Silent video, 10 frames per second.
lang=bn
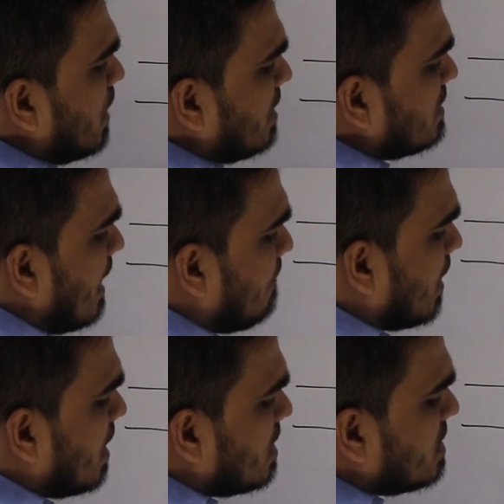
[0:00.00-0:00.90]
পরিমাণ
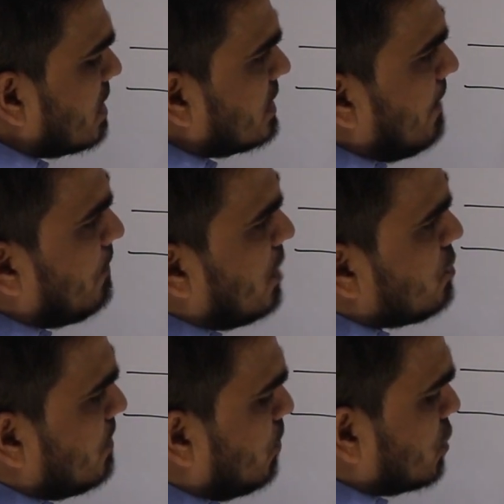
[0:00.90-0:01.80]
তাপকে সে তাপ
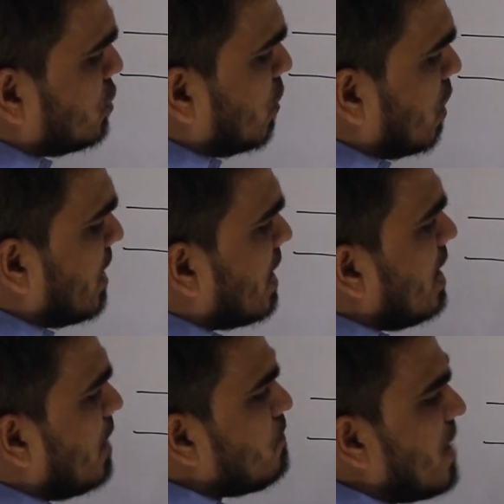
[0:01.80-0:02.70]
গ্রাহকে বর্জন করবে
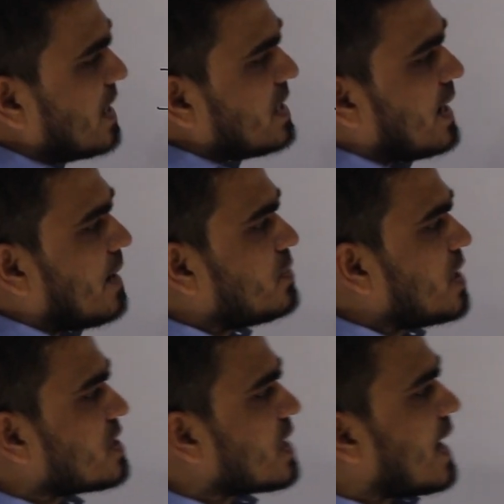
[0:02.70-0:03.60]
এবং বাকি তাপ
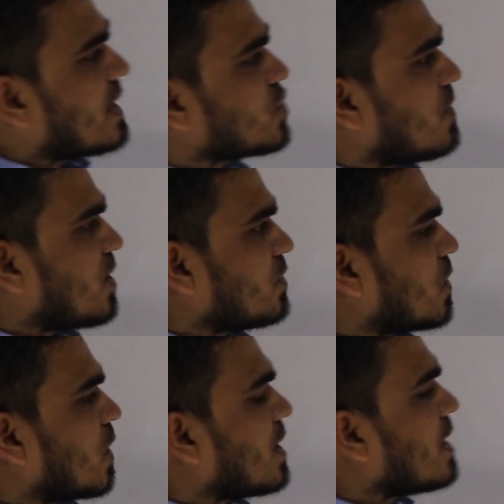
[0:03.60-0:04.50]
দিয়ে সে কাজ
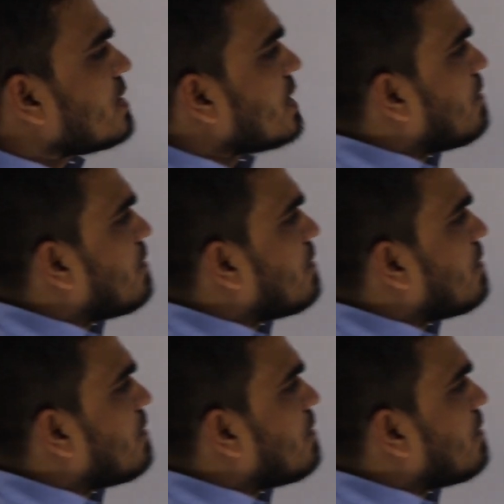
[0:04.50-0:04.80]
সম্পাদন করবে তা